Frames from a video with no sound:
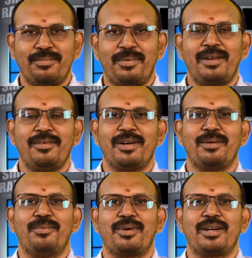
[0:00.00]
பழி வாங்க
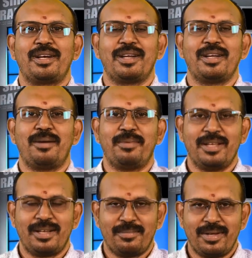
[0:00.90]
போகிறாரு
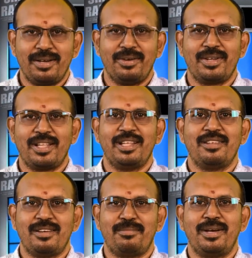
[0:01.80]
அப்படிங்கிற மாதிரி அந்த கதையை
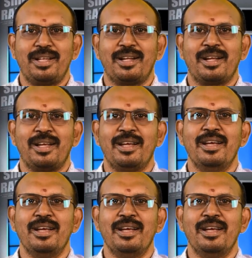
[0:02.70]
செட் பண்ணியிருக்காங்க